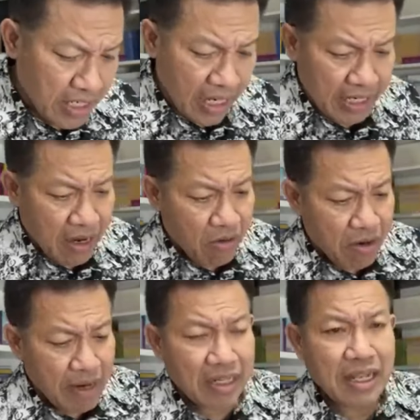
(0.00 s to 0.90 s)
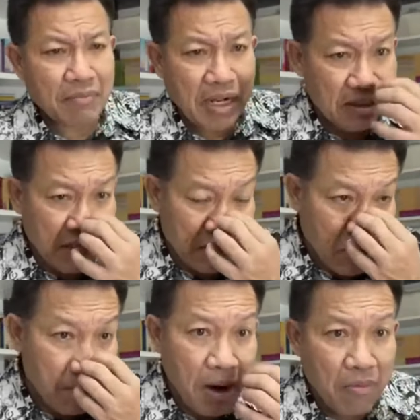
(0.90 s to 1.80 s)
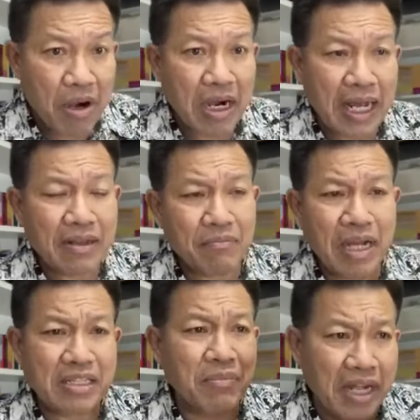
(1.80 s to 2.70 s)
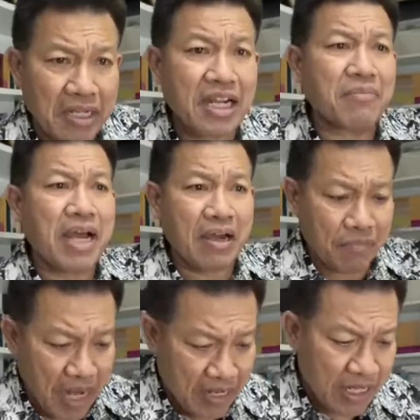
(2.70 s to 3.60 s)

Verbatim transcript: ไอ้เขากำลังทำหน้าที่ซอฟต์พาวเวอร์อะไรไม่สำเร็จก็ช่างแม่งไป